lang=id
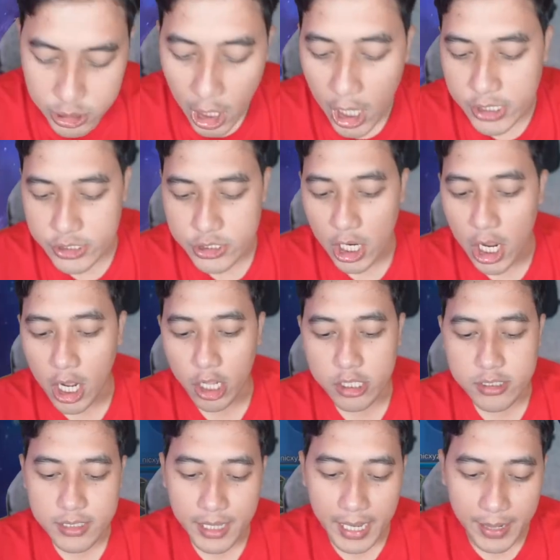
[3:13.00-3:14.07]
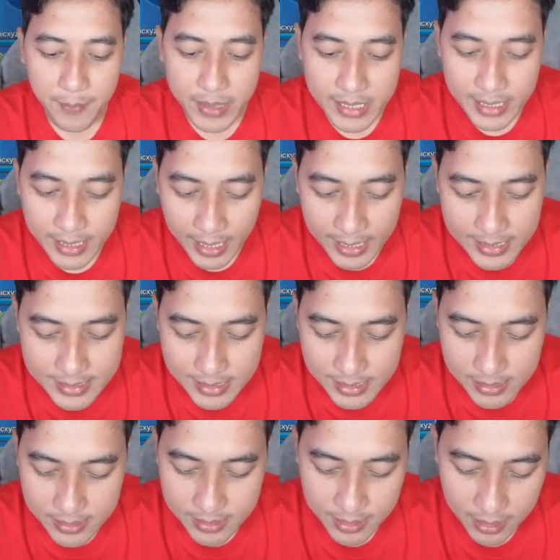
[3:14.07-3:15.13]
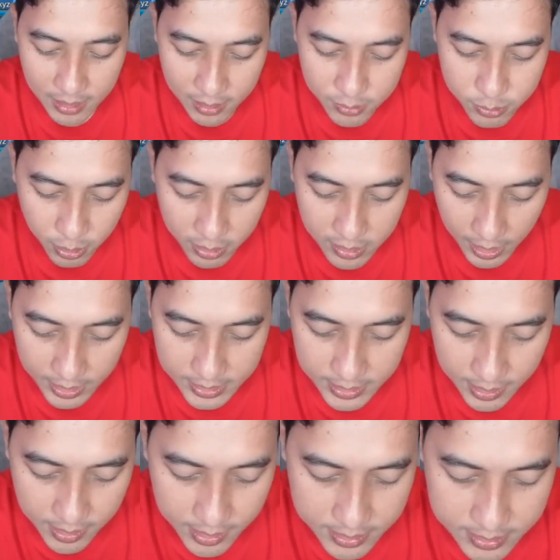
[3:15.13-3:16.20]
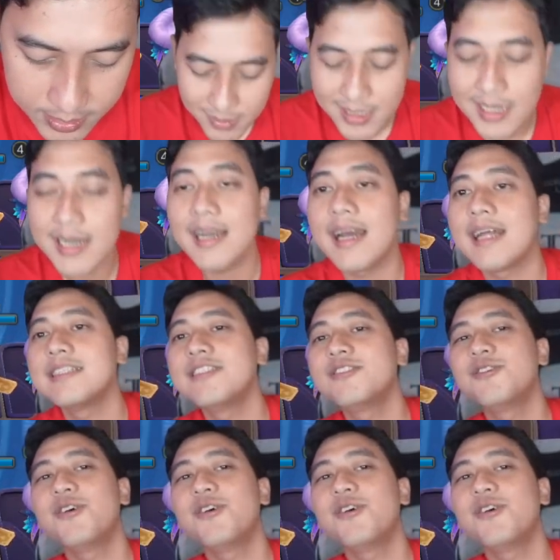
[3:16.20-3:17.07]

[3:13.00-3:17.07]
Cocok beneran ter ya Allah ada kak dia guys beneran